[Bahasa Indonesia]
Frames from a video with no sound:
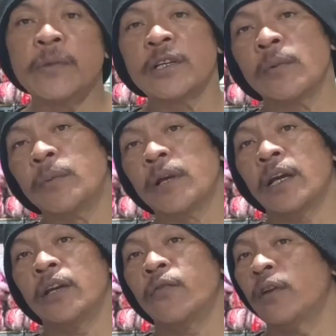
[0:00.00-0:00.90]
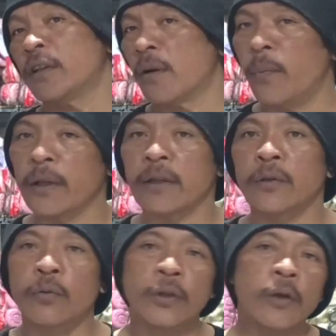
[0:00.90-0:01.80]
bisa memberikan info yang terbaik
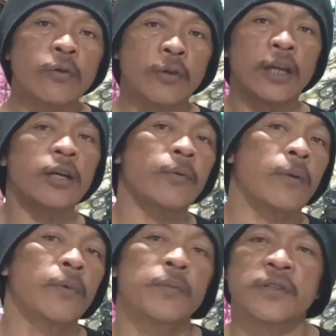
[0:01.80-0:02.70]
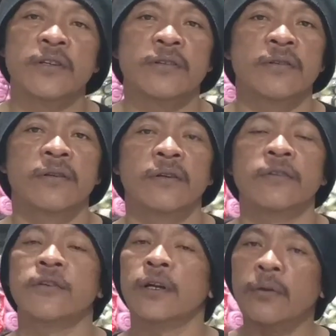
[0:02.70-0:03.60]
tentunya untuk Anda para pembisnis
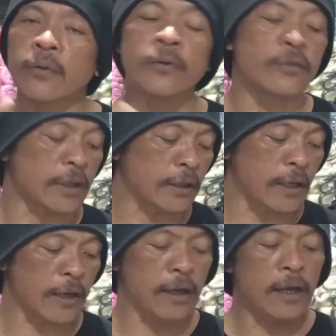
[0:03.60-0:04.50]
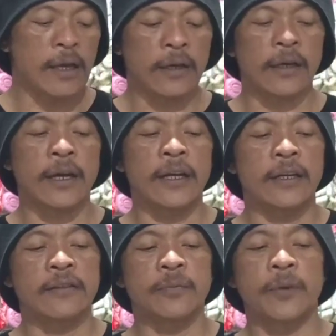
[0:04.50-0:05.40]
di seluruh Nusantara dan
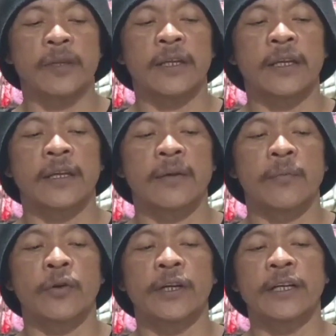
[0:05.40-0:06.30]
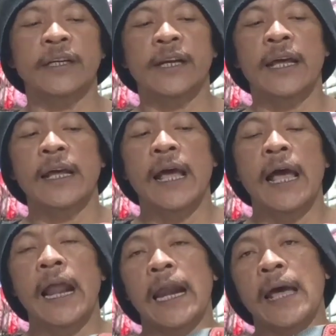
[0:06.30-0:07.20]
kali ini seperti ini modelnya adalah
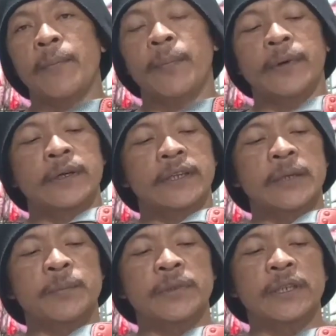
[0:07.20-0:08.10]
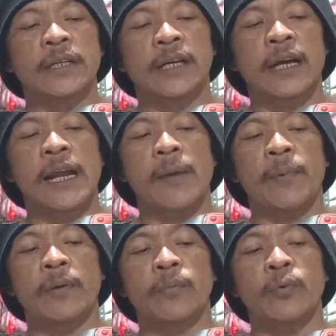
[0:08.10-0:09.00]
lap, eh, tipenya adalah
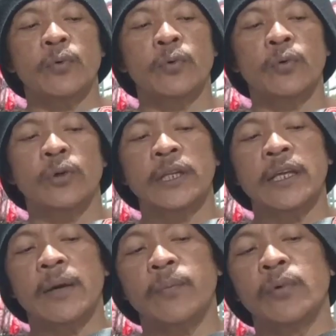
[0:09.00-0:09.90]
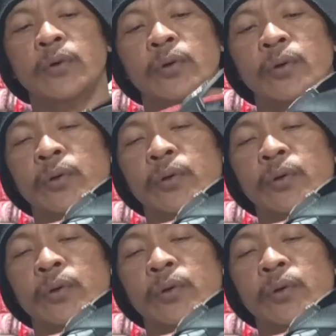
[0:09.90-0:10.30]
80 30